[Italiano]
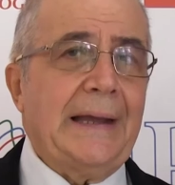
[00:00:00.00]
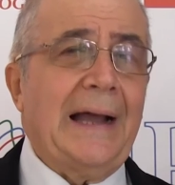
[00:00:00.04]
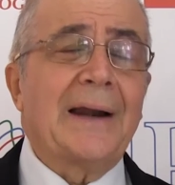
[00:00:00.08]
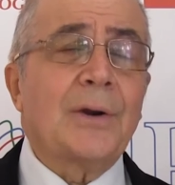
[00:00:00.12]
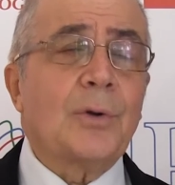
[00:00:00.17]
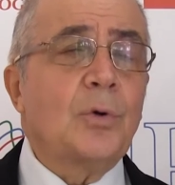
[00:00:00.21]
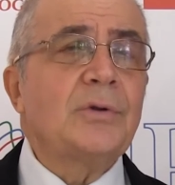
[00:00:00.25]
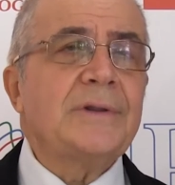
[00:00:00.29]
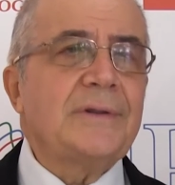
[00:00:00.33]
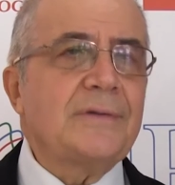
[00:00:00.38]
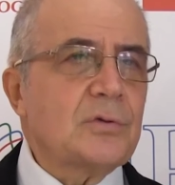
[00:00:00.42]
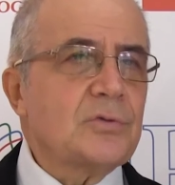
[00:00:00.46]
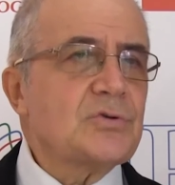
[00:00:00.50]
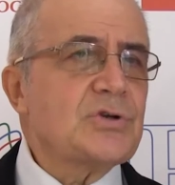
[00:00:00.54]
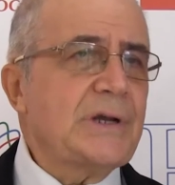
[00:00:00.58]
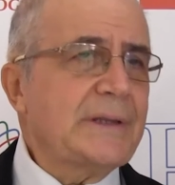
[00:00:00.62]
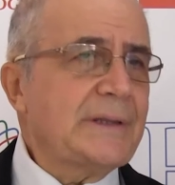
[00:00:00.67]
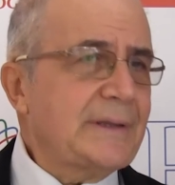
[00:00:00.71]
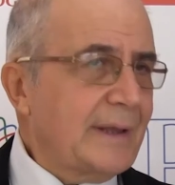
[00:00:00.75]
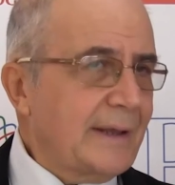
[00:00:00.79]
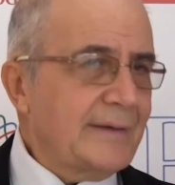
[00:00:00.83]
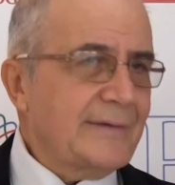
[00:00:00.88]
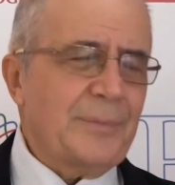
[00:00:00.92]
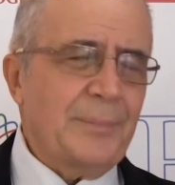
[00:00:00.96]
alcuni soggetti
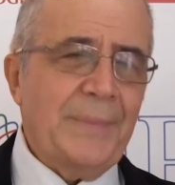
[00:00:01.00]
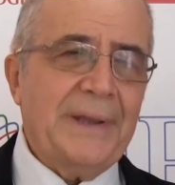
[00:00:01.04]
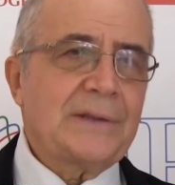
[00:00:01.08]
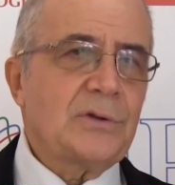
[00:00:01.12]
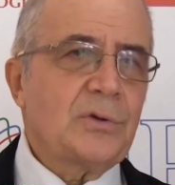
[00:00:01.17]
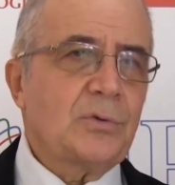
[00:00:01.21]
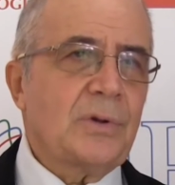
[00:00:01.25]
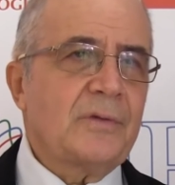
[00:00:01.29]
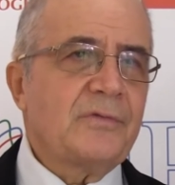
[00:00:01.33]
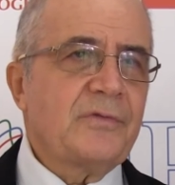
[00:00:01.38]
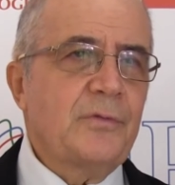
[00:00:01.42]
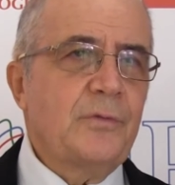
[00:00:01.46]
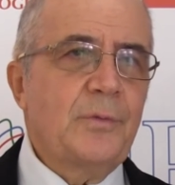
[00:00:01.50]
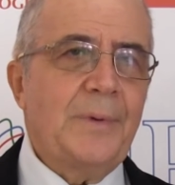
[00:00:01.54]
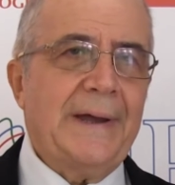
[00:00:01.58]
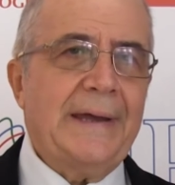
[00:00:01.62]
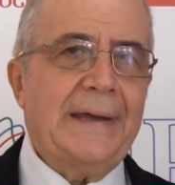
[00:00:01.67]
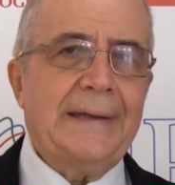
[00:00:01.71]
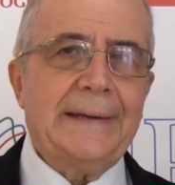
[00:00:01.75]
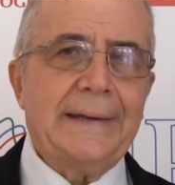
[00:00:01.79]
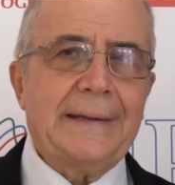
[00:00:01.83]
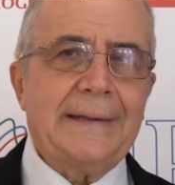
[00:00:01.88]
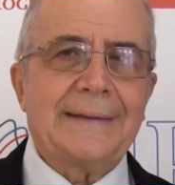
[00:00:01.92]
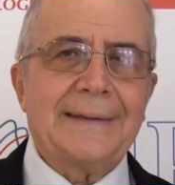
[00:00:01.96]
soggetti che si mettono a
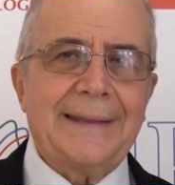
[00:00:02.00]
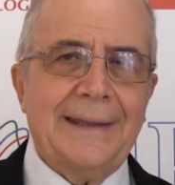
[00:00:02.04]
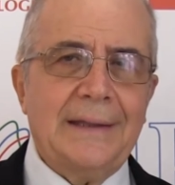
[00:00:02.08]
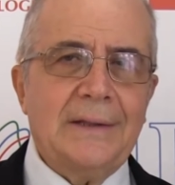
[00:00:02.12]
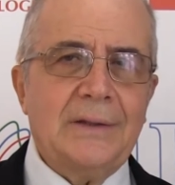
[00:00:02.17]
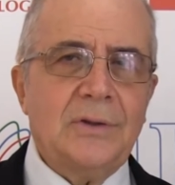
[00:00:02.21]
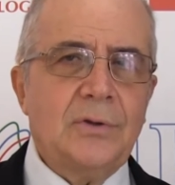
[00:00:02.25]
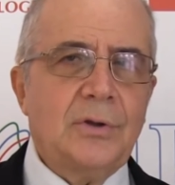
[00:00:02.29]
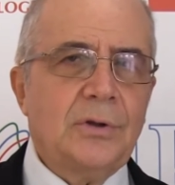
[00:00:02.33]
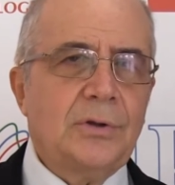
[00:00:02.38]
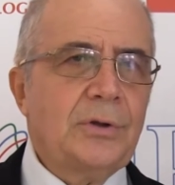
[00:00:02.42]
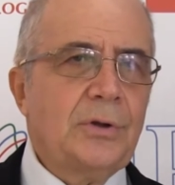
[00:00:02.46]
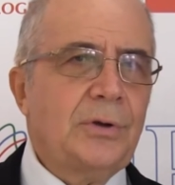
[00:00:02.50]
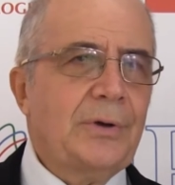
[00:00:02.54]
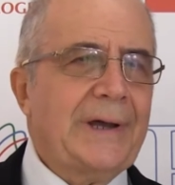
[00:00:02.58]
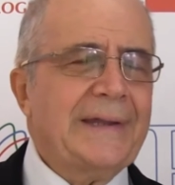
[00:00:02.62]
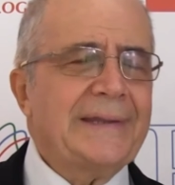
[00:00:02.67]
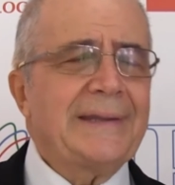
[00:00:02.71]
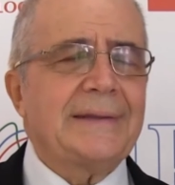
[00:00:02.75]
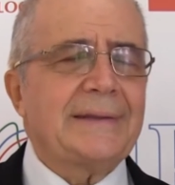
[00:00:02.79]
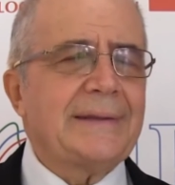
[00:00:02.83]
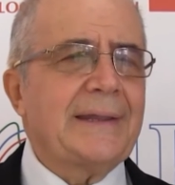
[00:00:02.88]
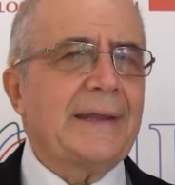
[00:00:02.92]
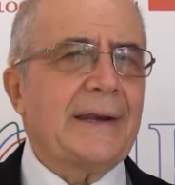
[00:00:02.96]
fumare tendono
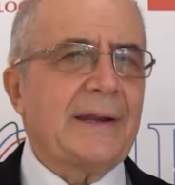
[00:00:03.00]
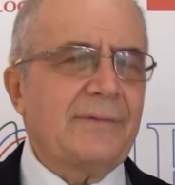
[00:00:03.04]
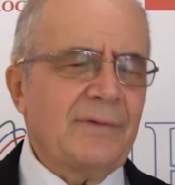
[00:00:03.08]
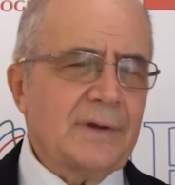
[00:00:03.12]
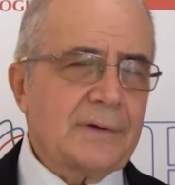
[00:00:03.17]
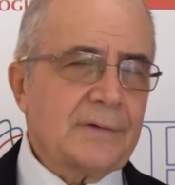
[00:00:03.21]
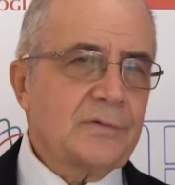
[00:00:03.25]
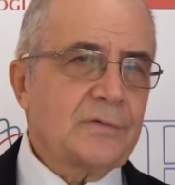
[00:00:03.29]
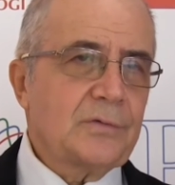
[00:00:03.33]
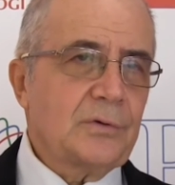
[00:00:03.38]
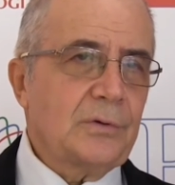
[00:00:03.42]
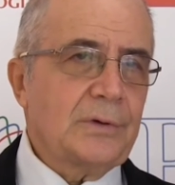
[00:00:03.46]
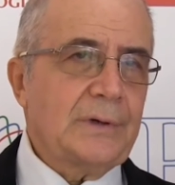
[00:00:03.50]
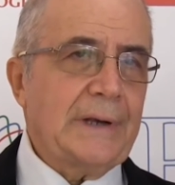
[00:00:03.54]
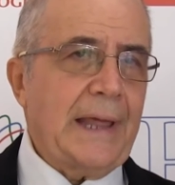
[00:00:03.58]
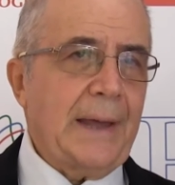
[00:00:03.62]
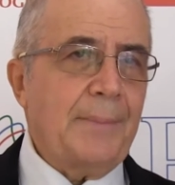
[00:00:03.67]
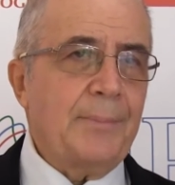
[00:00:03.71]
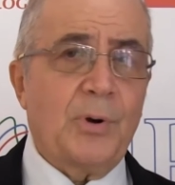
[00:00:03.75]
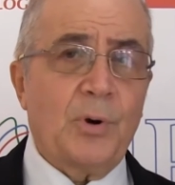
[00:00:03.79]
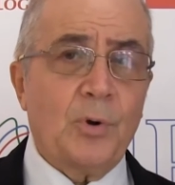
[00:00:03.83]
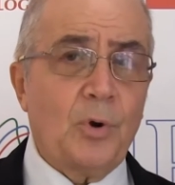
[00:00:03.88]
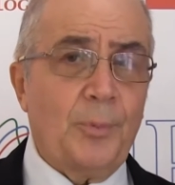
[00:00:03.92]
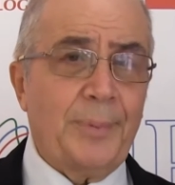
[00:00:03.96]
ad andare verso
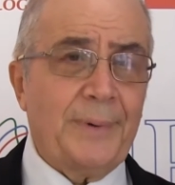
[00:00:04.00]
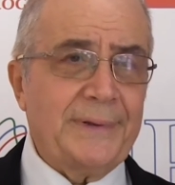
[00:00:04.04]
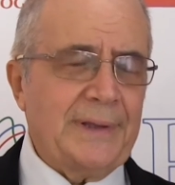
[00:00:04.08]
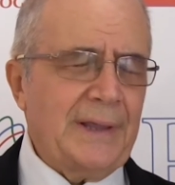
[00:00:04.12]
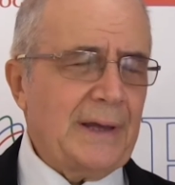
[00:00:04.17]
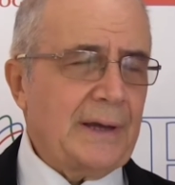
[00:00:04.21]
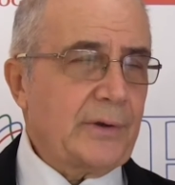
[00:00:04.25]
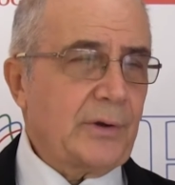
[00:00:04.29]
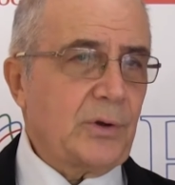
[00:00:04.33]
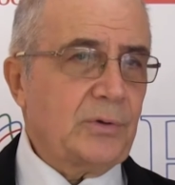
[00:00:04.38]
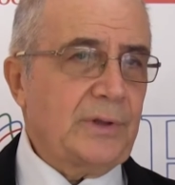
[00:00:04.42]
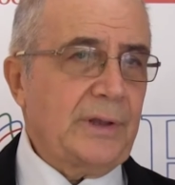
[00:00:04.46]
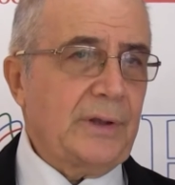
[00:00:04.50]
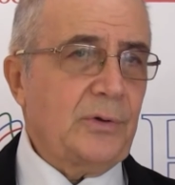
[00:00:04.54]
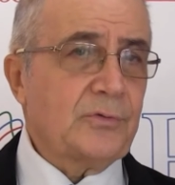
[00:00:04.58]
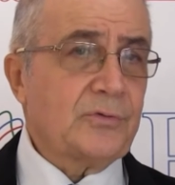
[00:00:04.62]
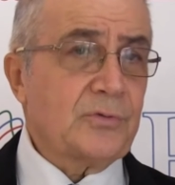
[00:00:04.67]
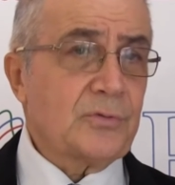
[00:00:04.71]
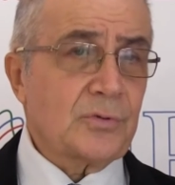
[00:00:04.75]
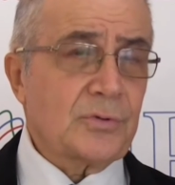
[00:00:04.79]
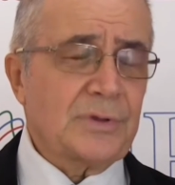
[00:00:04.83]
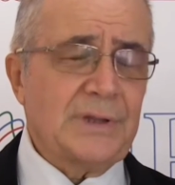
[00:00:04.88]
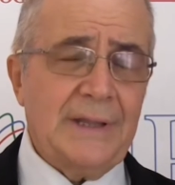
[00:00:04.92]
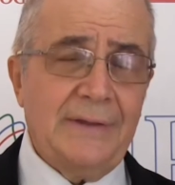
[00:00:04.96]
la broncopatia cronico
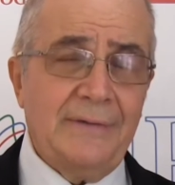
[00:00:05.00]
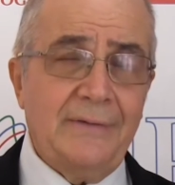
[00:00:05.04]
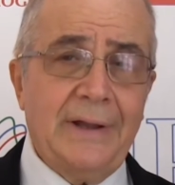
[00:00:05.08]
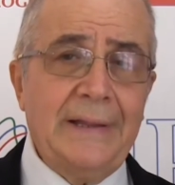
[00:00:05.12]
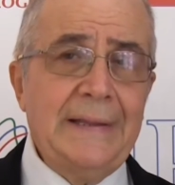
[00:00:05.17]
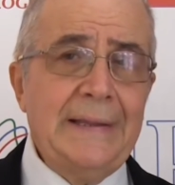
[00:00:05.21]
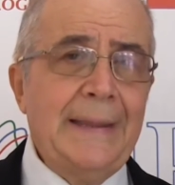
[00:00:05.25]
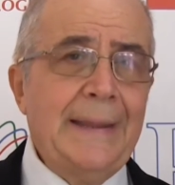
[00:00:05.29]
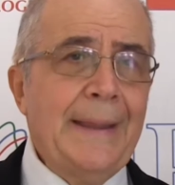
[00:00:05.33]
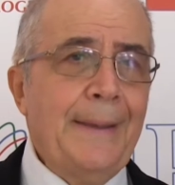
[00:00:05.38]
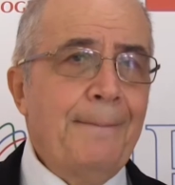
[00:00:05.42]
ostruttiva